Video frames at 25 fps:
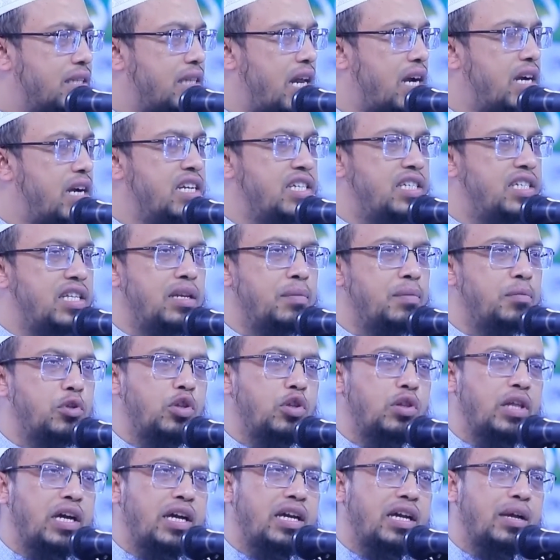তারা নিজেদের
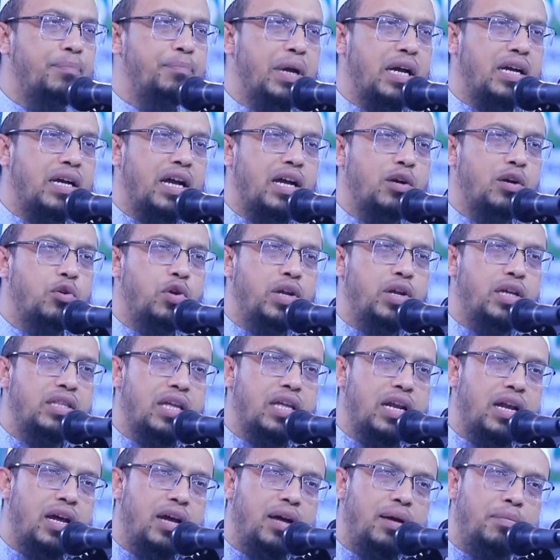মতো ব্যাখ্যা করে
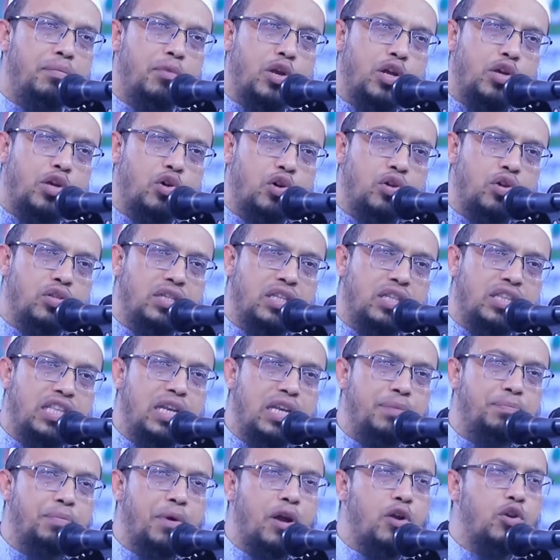তারা মনে করেন যে
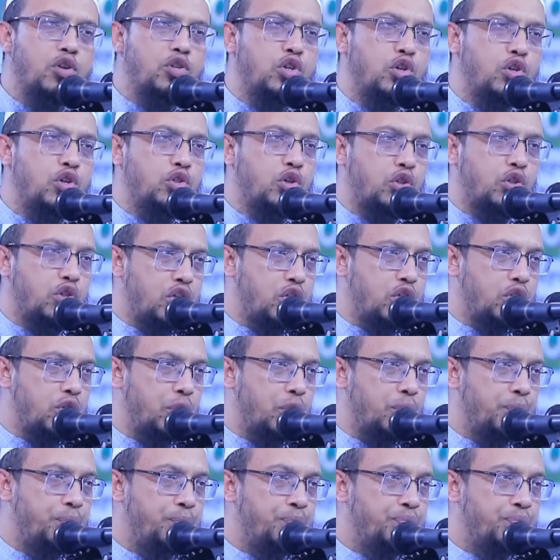দিন পালনের জন্য যথেষ্ট